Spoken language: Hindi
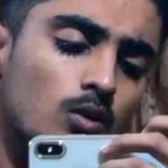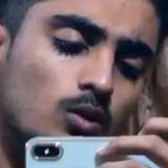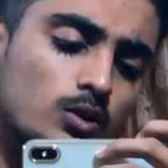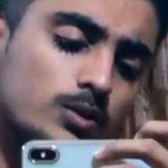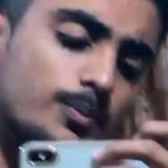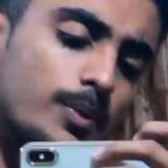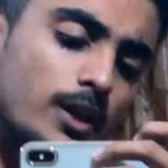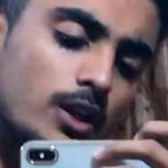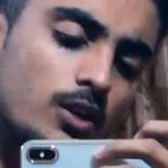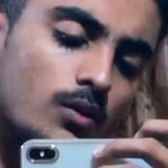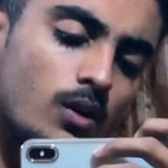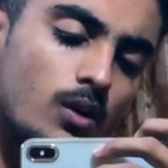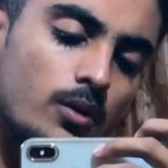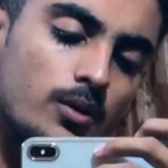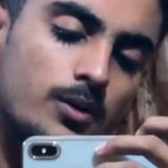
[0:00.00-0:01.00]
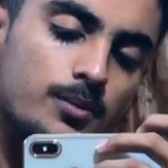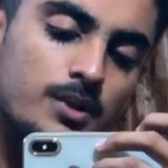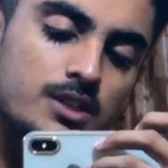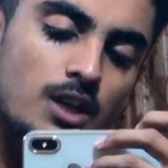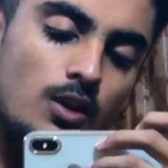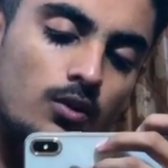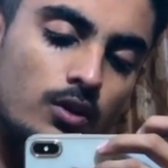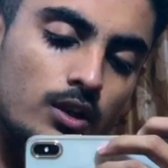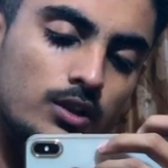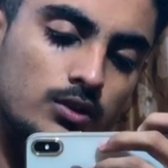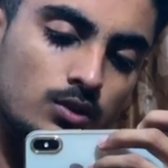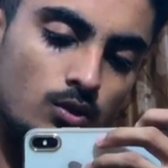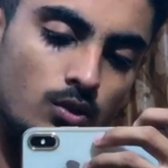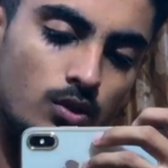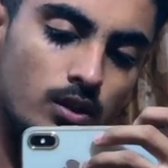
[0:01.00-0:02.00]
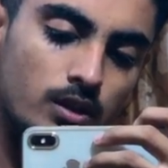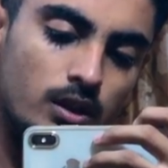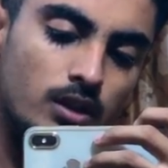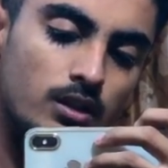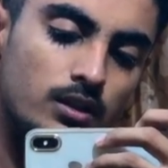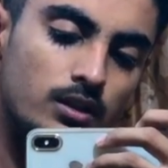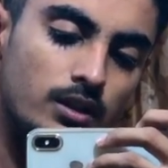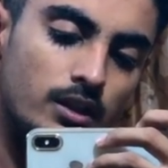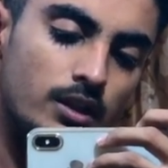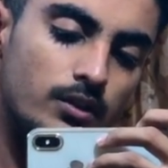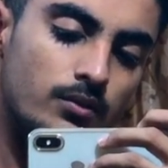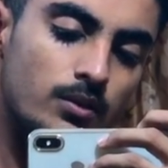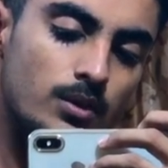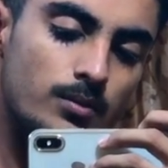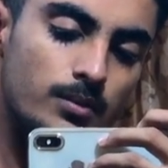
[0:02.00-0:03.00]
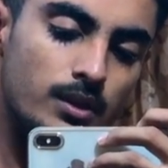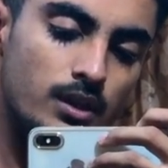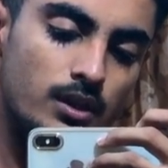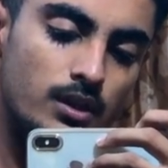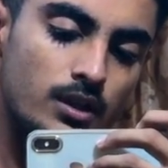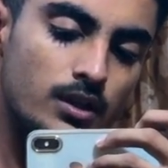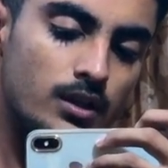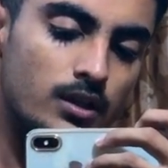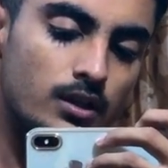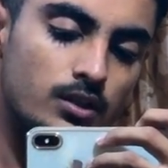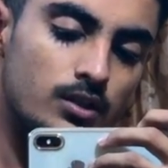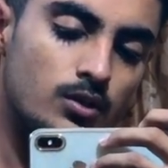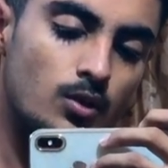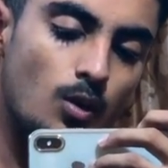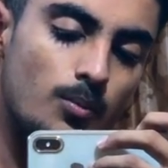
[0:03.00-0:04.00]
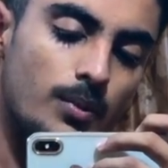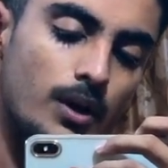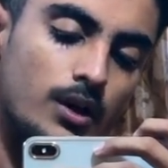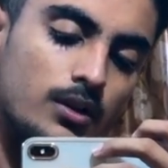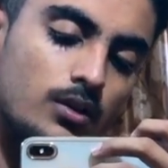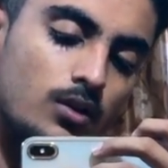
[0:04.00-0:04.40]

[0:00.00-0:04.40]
उस पर गिव अवे भी चालू है सो लिंक विल बी हियर इन टॉप राइट